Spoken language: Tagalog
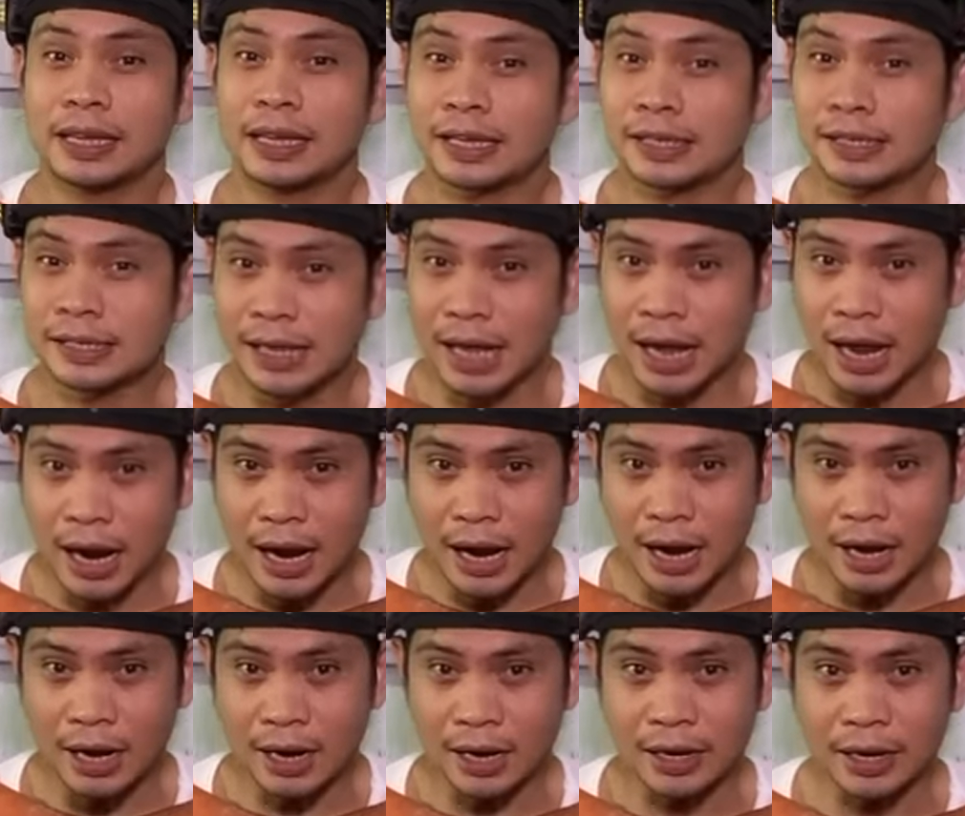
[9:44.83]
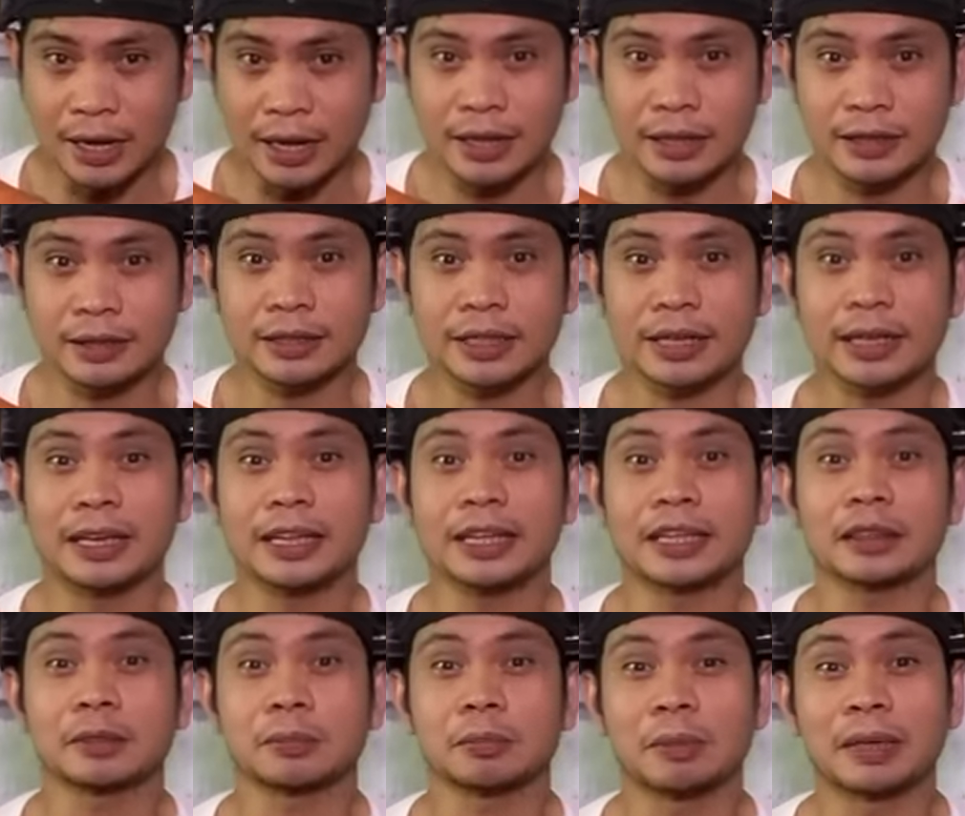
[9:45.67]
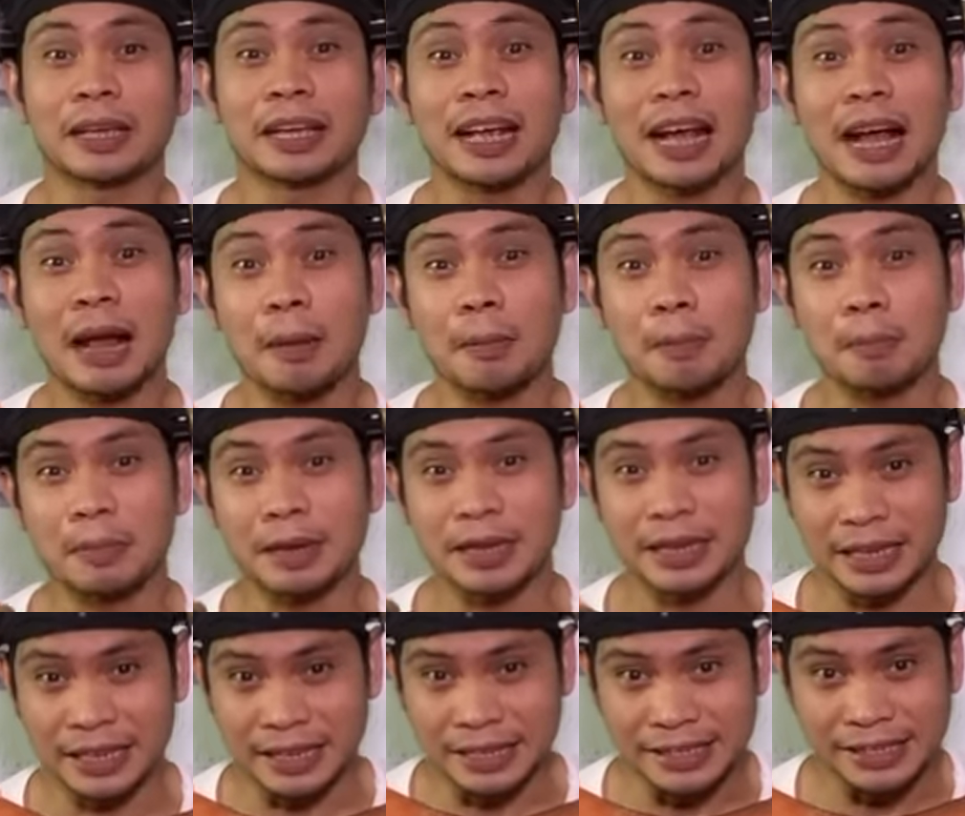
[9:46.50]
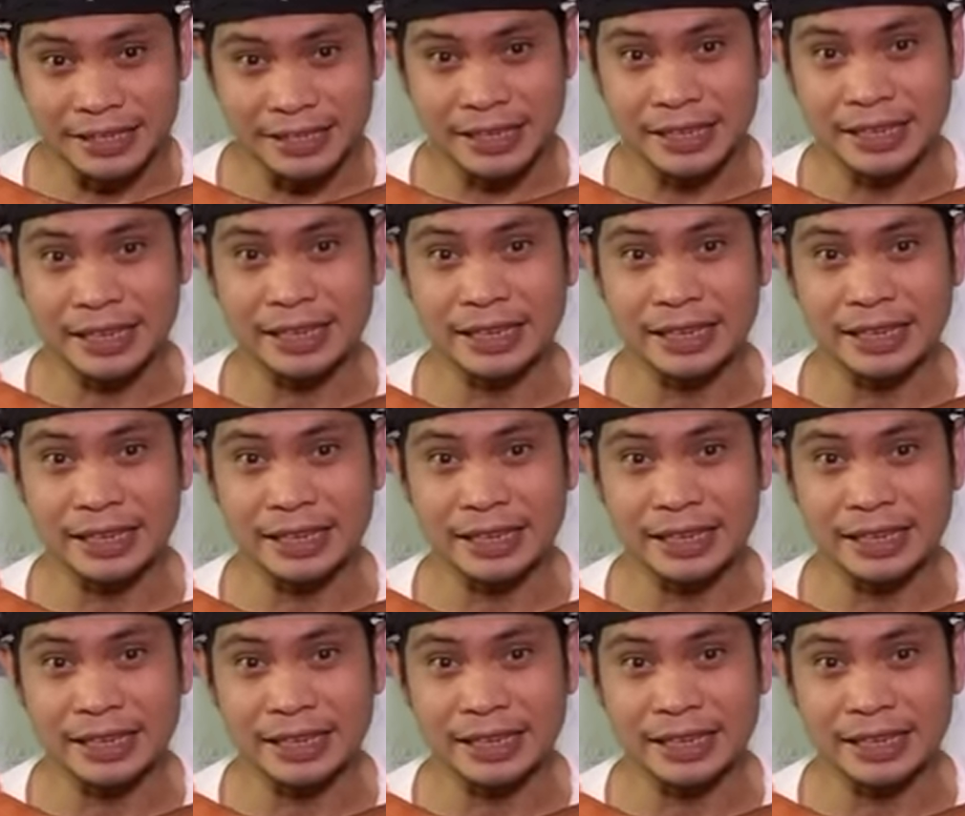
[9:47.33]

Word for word: is hard until it become easy.